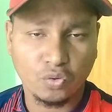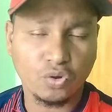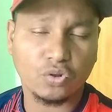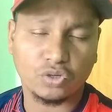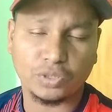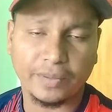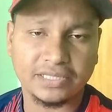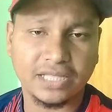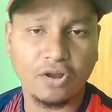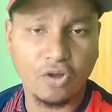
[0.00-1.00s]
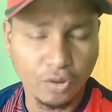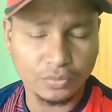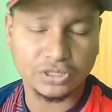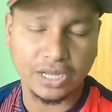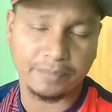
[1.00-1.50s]
গ্রো করতে পারেন তাহলে
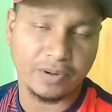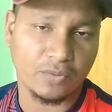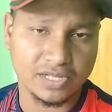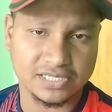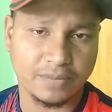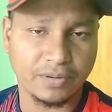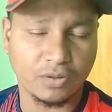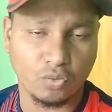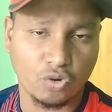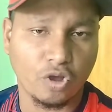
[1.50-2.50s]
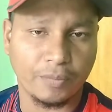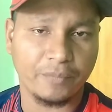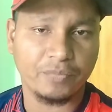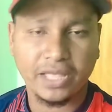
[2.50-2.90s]
অবশ্যই আপনার ওয়াচ টাইমটা গ্রো হবে